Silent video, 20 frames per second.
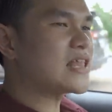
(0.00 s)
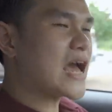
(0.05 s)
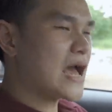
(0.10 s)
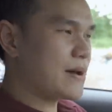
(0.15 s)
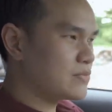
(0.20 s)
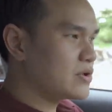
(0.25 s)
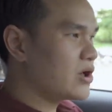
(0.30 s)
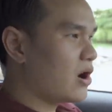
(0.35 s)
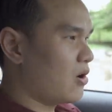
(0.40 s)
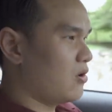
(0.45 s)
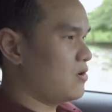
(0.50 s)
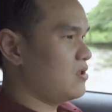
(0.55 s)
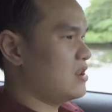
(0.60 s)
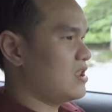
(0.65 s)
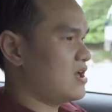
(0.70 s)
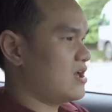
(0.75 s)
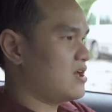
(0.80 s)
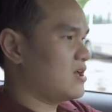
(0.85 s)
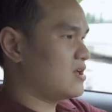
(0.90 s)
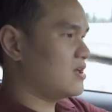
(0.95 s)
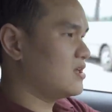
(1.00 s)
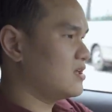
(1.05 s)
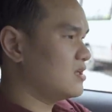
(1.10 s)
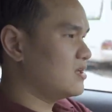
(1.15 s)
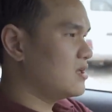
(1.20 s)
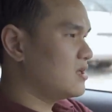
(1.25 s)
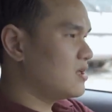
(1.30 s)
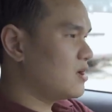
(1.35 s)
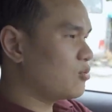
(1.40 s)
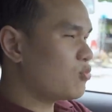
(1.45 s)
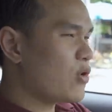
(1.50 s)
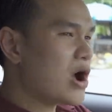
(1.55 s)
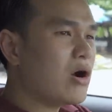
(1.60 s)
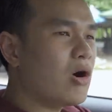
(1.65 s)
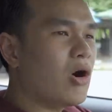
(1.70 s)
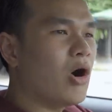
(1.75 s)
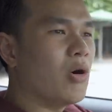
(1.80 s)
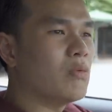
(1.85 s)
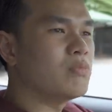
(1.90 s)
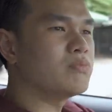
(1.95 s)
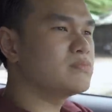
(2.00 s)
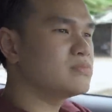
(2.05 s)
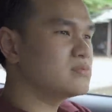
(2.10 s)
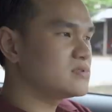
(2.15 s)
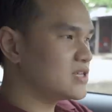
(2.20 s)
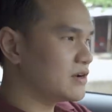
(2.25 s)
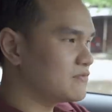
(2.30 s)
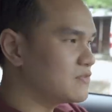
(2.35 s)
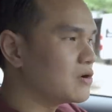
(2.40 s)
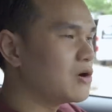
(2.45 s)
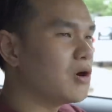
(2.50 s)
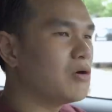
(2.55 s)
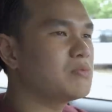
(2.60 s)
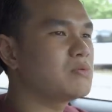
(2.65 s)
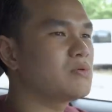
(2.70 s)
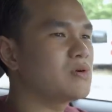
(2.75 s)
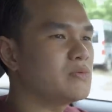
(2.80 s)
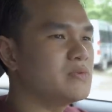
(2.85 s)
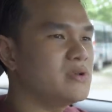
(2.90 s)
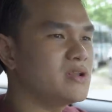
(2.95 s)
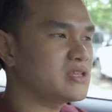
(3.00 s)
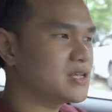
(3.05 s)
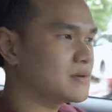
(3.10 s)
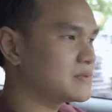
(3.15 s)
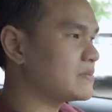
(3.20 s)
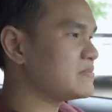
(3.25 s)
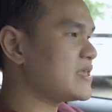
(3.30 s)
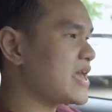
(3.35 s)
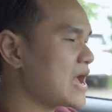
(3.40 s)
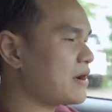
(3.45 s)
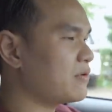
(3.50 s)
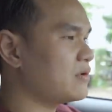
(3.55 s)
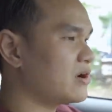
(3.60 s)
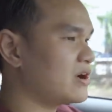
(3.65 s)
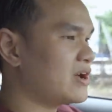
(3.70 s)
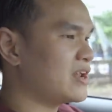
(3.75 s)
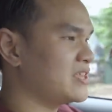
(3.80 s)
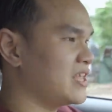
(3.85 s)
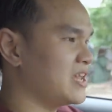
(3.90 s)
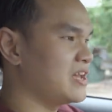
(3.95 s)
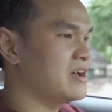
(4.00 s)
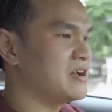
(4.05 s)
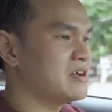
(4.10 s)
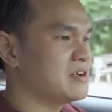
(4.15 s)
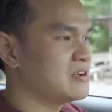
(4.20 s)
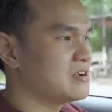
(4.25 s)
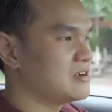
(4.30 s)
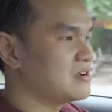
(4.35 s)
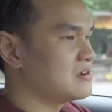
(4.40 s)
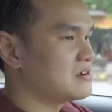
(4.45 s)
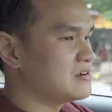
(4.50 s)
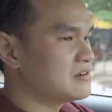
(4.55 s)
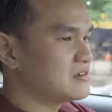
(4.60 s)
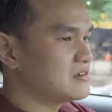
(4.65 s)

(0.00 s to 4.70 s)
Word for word: tạm gọi là quá ổn trong khúc cũng như là trong cảm giác của nó anh vậy ừ.